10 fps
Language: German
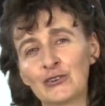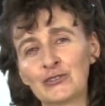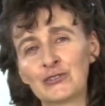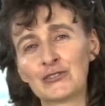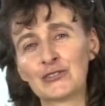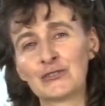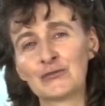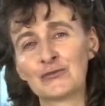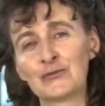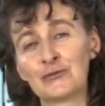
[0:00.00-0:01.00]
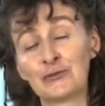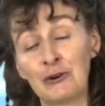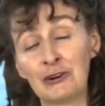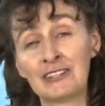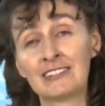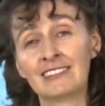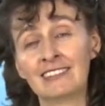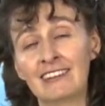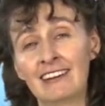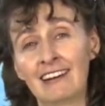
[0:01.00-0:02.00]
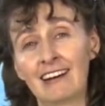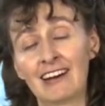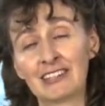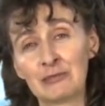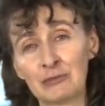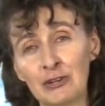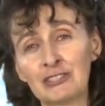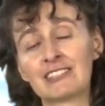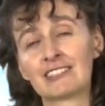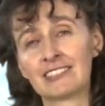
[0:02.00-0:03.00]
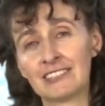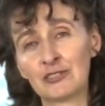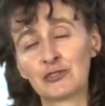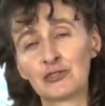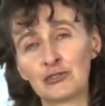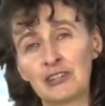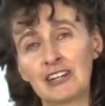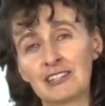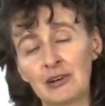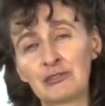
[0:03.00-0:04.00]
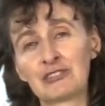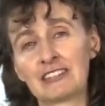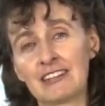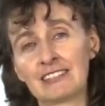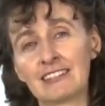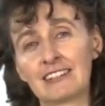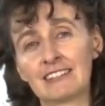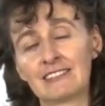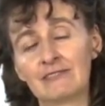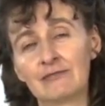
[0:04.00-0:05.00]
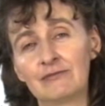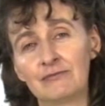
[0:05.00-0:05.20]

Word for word: und Freude, an dem Gott, der sich diese Schönheit ausgedacht hat.